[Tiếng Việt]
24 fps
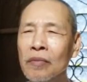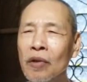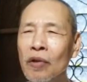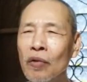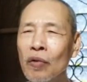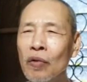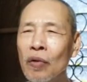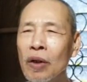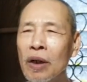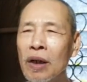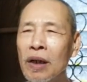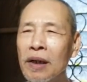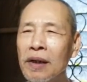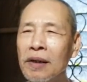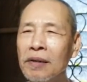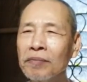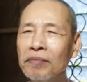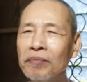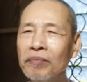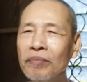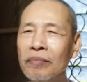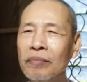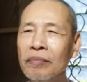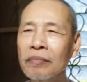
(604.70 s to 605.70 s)
tu ờ,
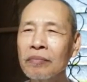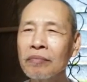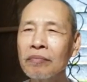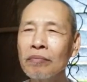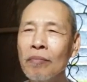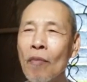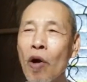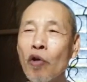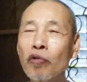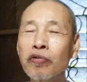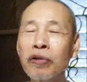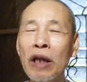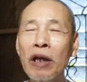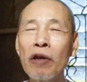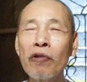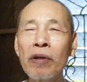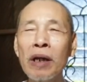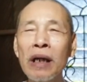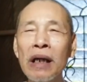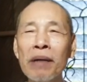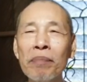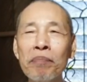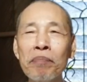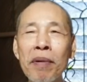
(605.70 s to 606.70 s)
một
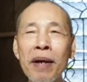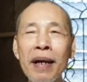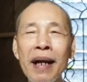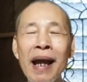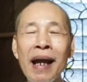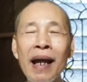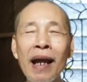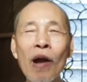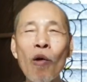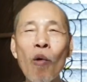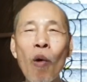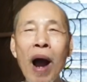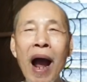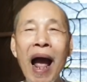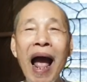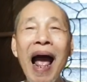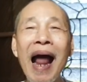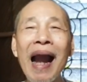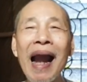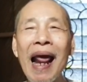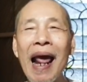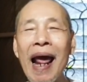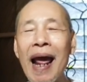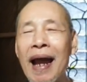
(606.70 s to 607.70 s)
tiểu kiếp đắc cái quả
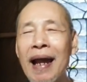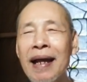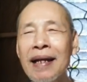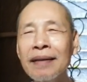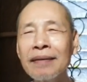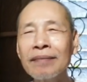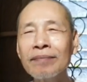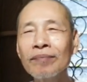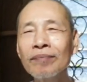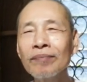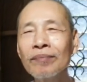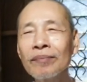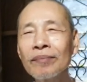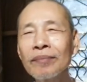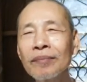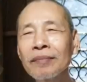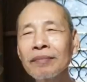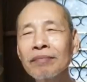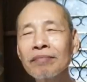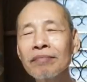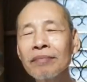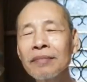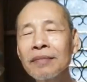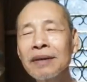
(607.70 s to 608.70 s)
a la hán
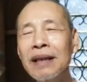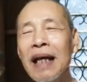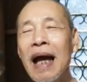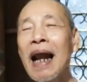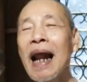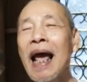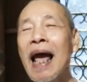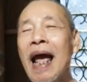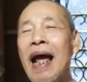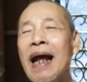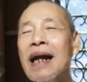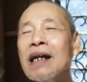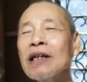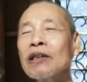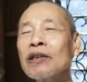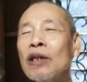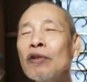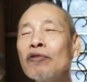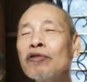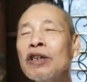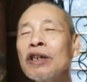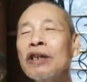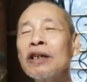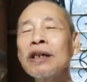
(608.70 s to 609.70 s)
a la hán là
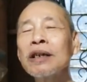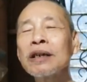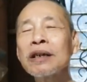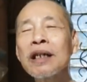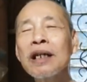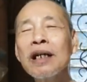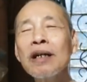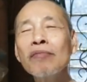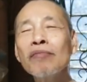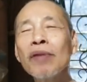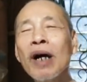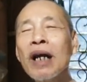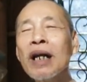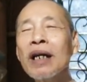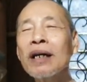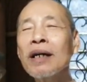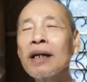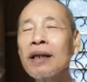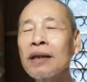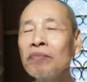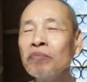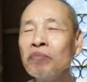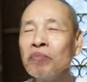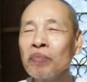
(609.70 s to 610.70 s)
tiểu thừa chứ không phải
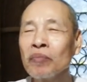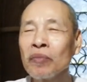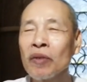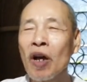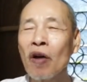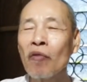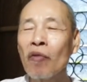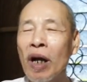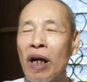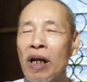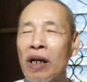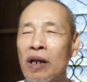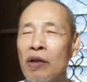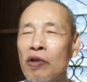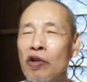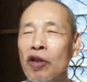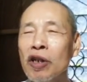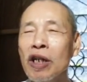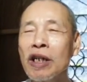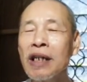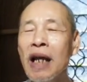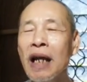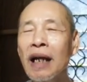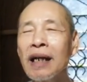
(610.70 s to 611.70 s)
là không phải
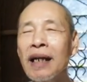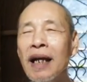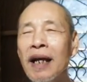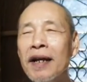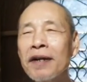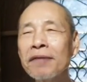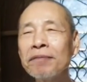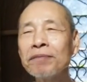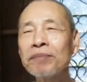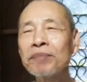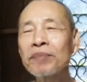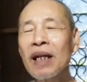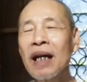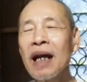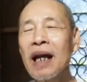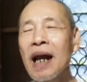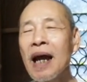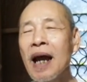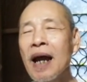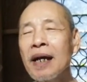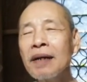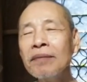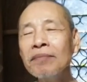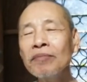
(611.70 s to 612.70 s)
vô sinh nhẫn nha a
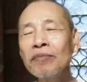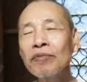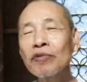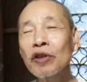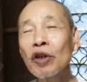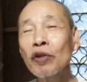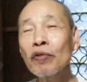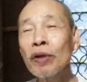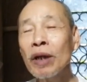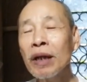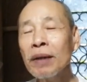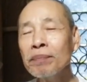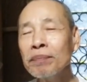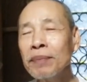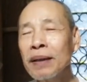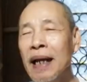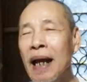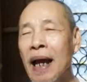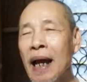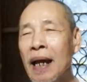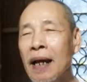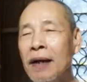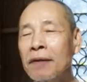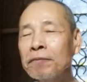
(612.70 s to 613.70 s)
la hán yeah. Dạ. tiểu kiếp và
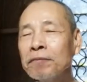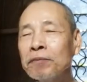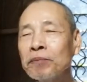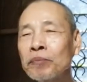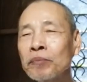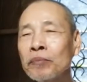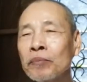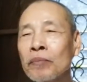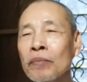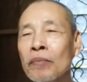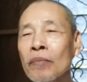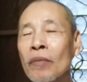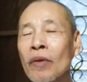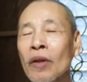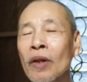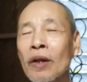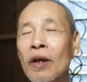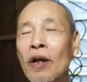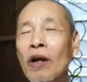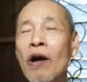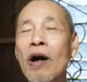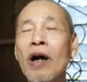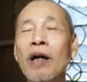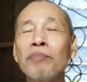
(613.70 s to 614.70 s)
đắc
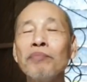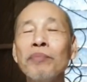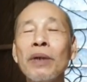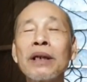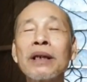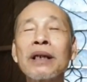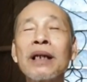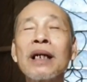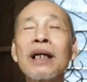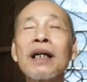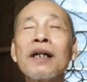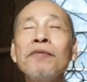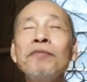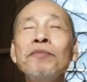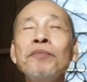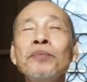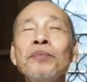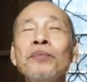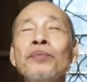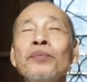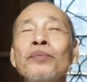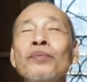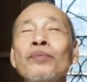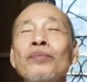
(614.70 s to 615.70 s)
còn bậc ờ,
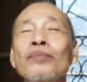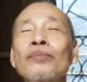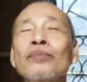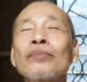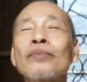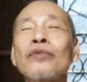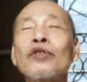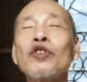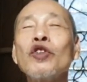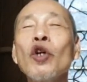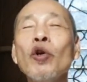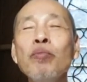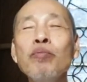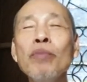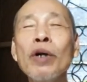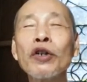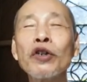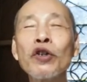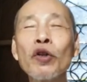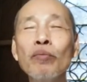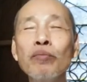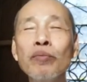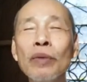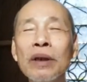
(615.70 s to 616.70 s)
chung
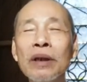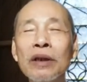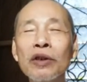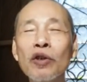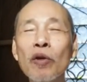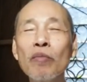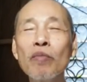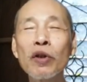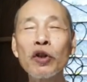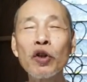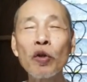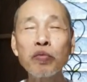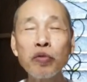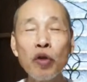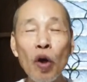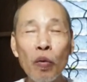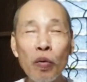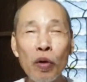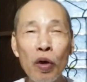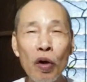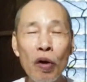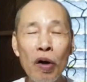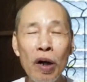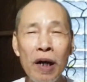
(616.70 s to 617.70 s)
mà chung ờ, chung mà chung
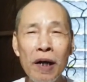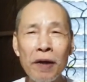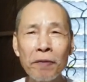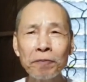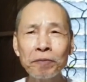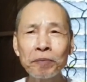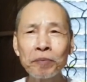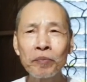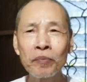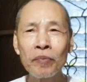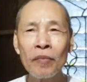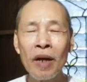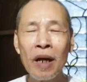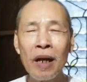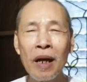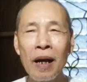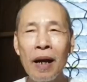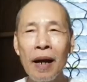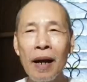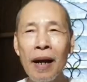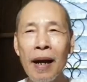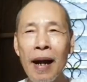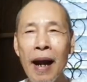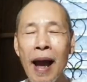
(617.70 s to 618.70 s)
chung luôn á
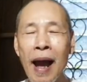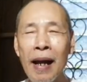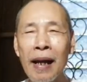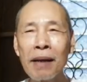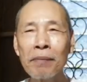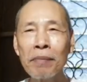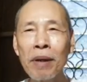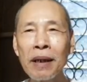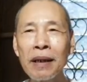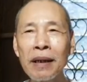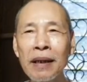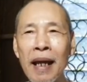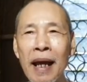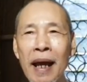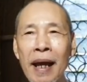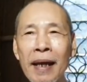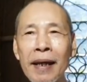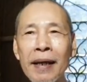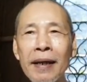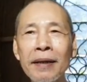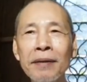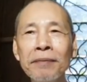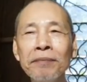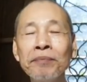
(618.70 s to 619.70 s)
yeah. Dạ. là cái bậc
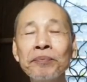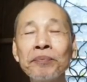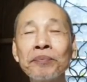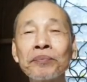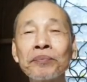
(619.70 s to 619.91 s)
này